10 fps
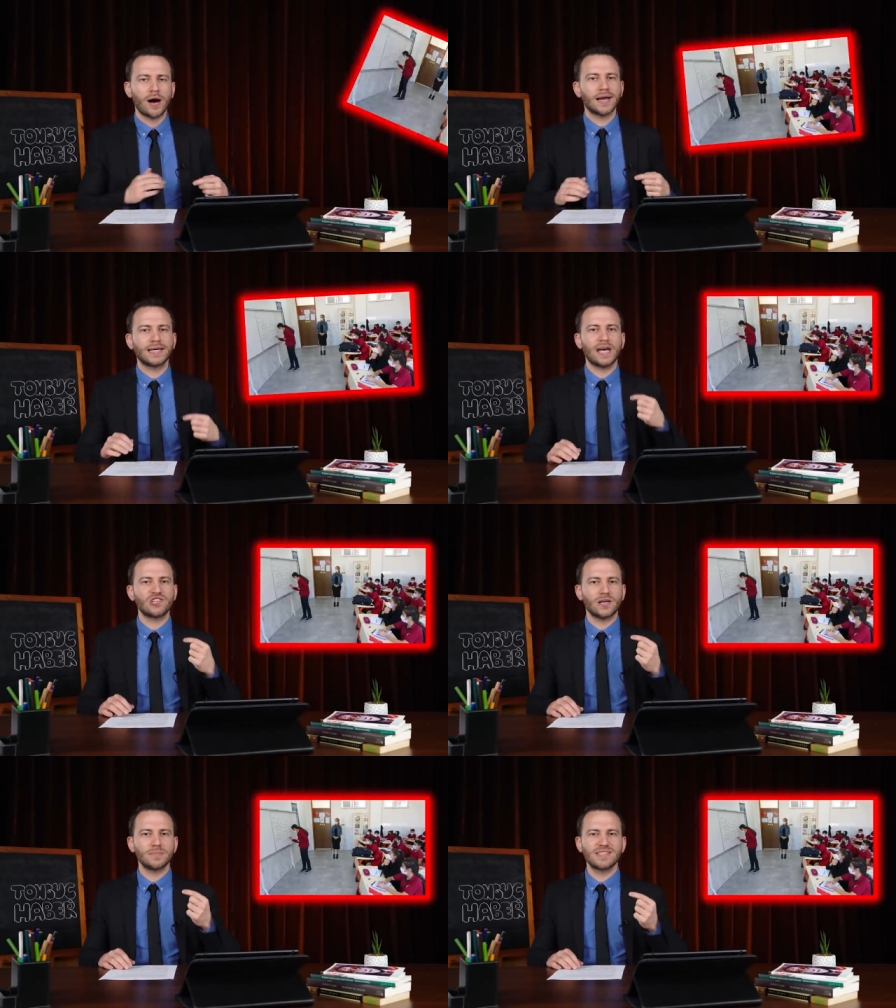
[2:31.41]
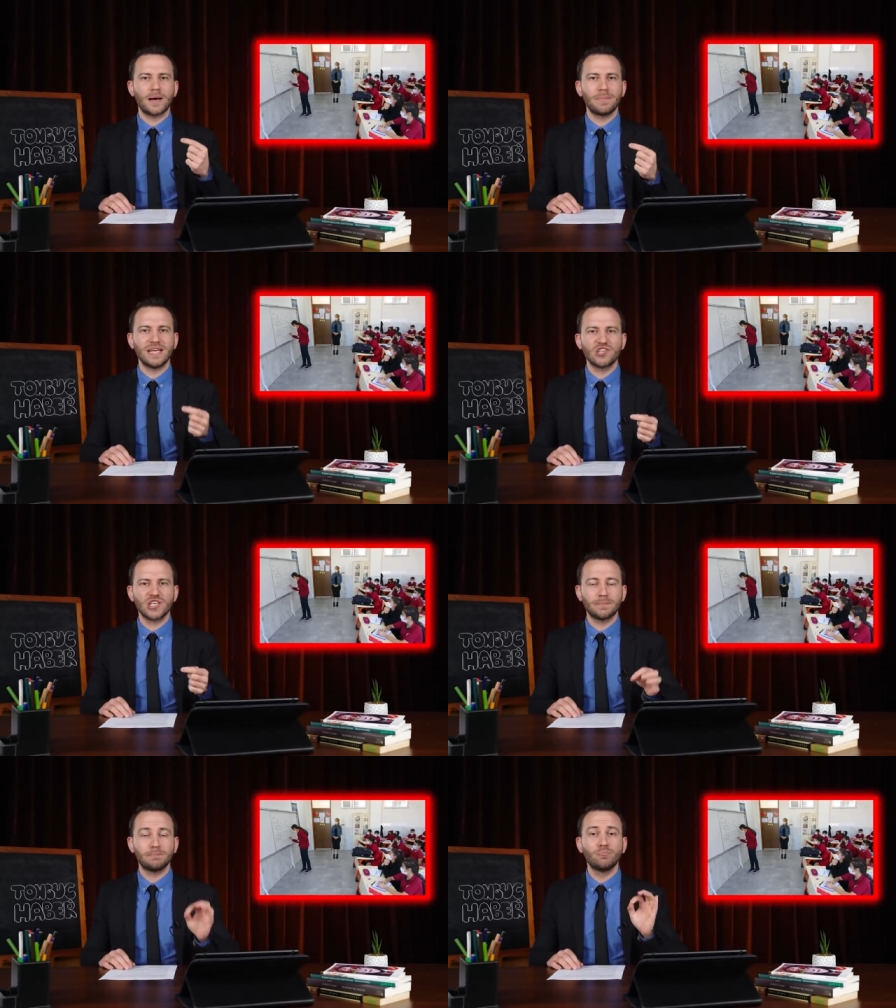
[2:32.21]
Arkadaşlarımızdan biri
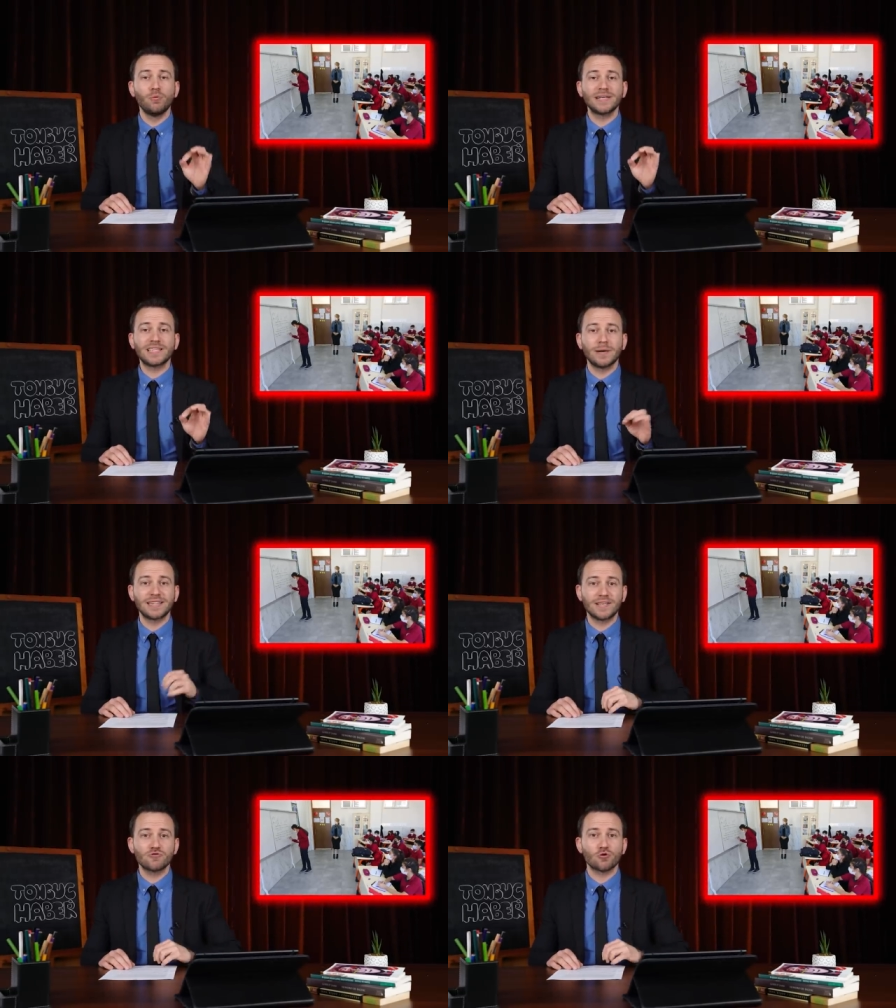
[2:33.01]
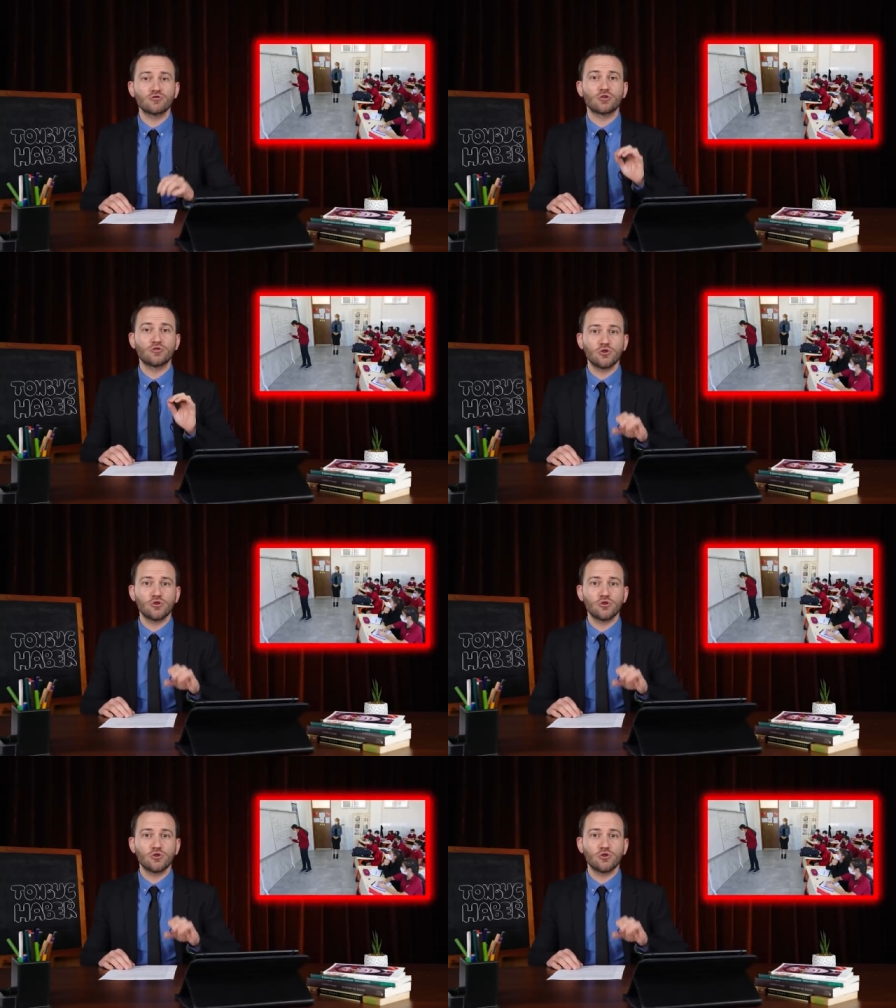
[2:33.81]
çıkıp bu matematik sorusunu